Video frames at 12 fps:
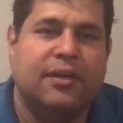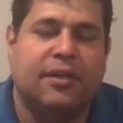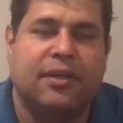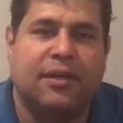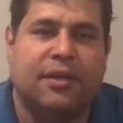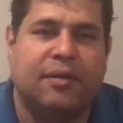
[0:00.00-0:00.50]

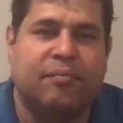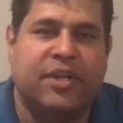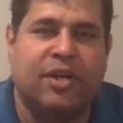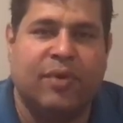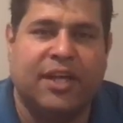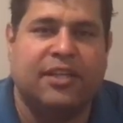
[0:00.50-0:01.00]
آه،
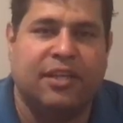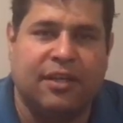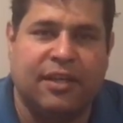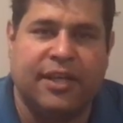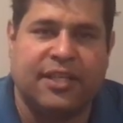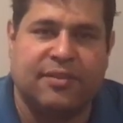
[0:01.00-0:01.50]
من الوقت
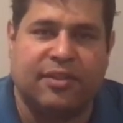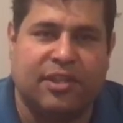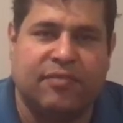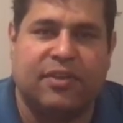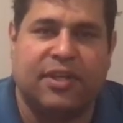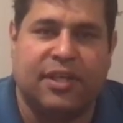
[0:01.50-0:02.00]
اللي الناس
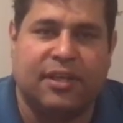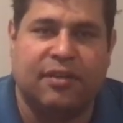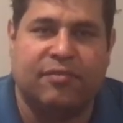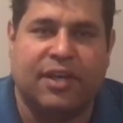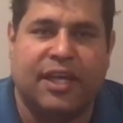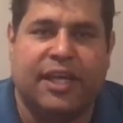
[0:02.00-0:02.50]
تقضيه
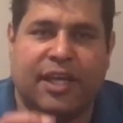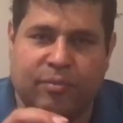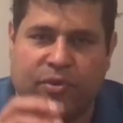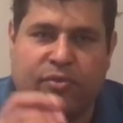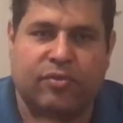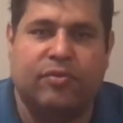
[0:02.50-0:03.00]
في القناه
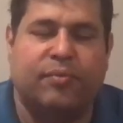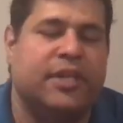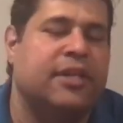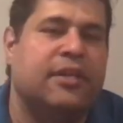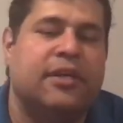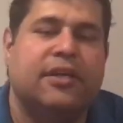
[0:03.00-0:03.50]
بيكونوا
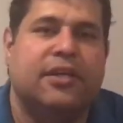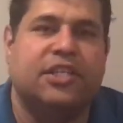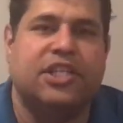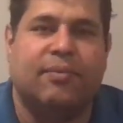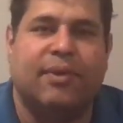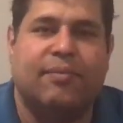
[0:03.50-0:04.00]
من
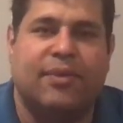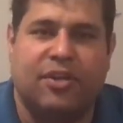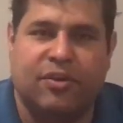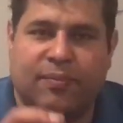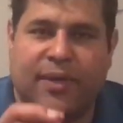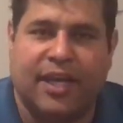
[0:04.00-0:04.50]
الشباب
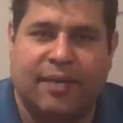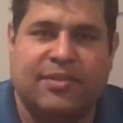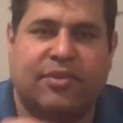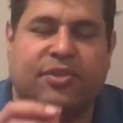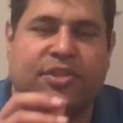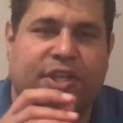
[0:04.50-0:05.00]
اللي هم
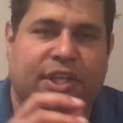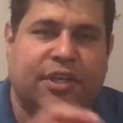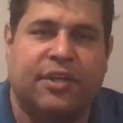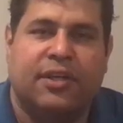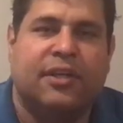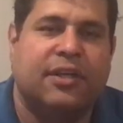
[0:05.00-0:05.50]

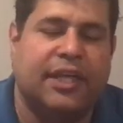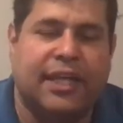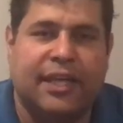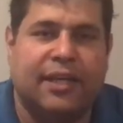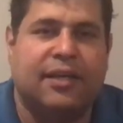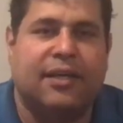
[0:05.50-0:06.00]
25
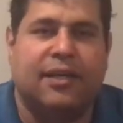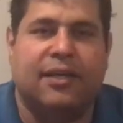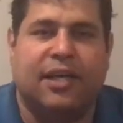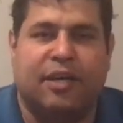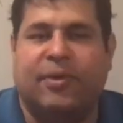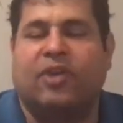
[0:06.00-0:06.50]
الى
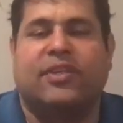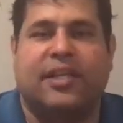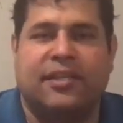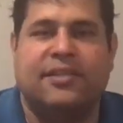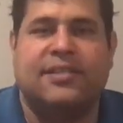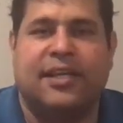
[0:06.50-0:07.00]

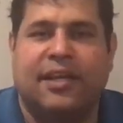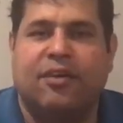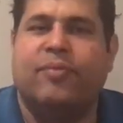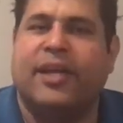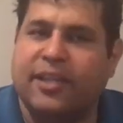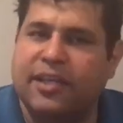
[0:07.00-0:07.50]
34 آه، سنه
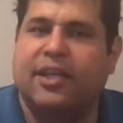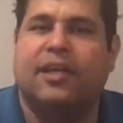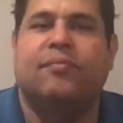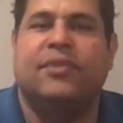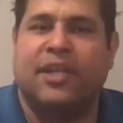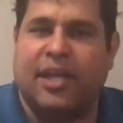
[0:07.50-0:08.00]
وبعد
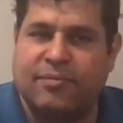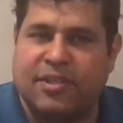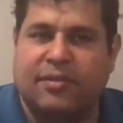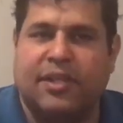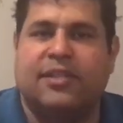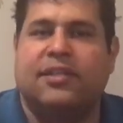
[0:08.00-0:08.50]
كده من
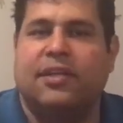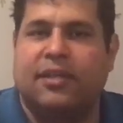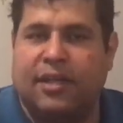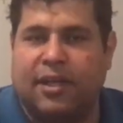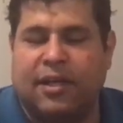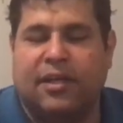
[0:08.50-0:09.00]
35
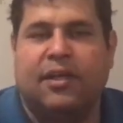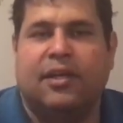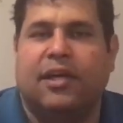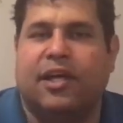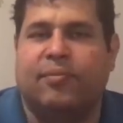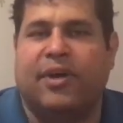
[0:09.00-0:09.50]
الى
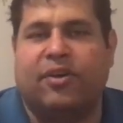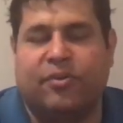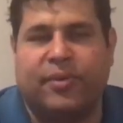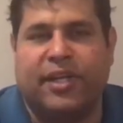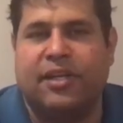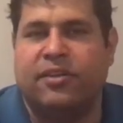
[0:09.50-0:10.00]

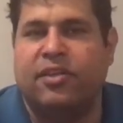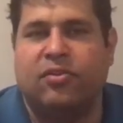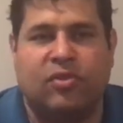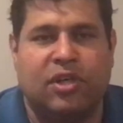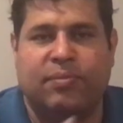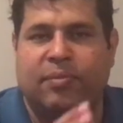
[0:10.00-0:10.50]
44 الاثنين
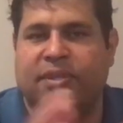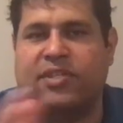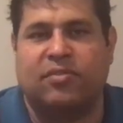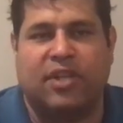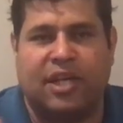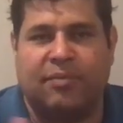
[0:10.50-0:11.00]
دول
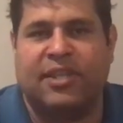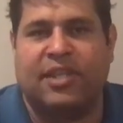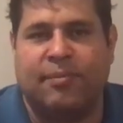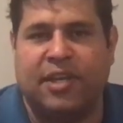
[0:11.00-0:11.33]
بيمثلوا تقريبا